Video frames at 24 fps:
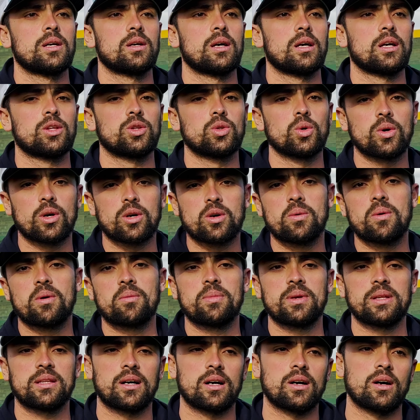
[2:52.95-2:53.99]
estuve como
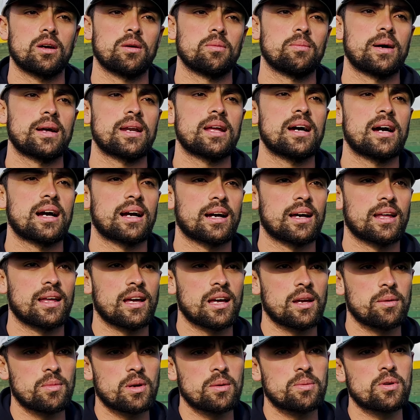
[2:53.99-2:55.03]
invitado en varias
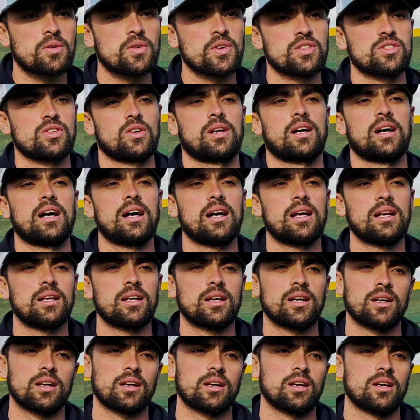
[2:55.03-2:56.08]
academias
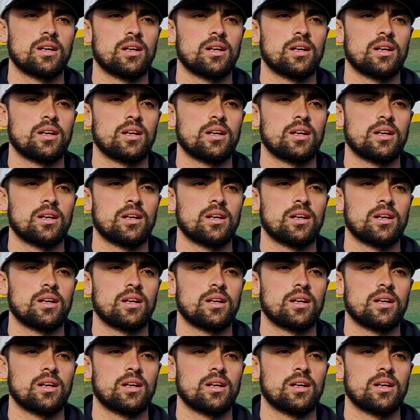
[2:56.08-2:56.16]
profesionales,